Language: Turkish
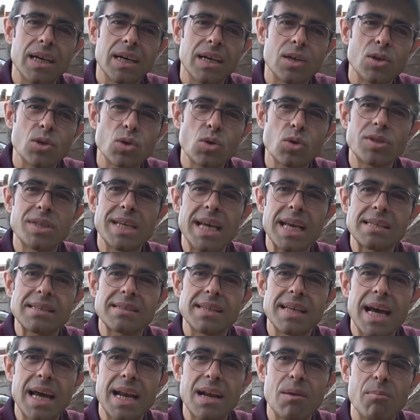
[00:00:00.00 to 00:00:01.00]

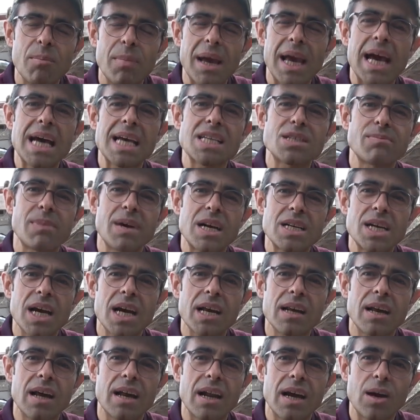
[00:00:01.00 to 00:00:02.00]
Suseksler beyaz
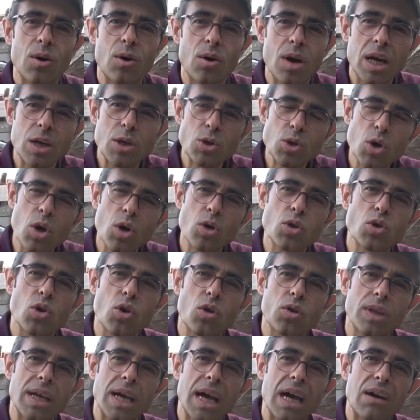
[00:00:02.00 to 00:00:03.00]
bacaklara göre çok
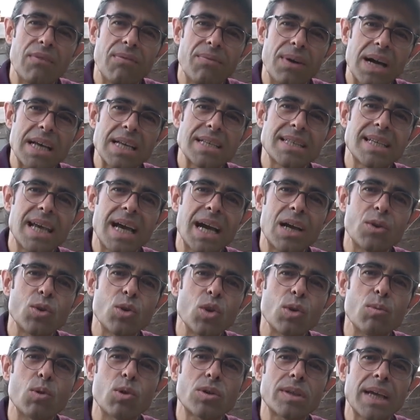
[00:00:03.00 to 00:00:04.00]
çok daha fazla
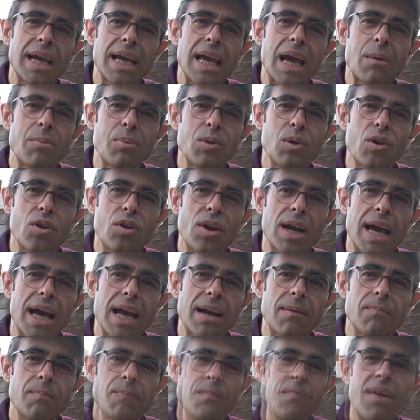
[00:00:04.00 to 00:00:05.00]
yumurta yapıyorlar
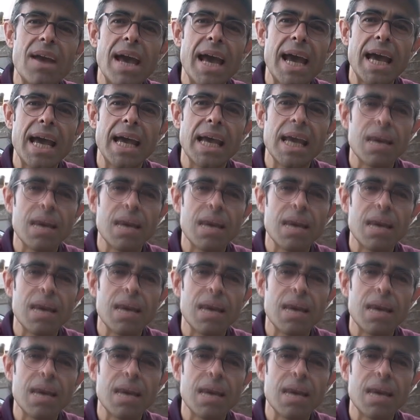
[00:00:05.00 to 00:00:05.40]
ve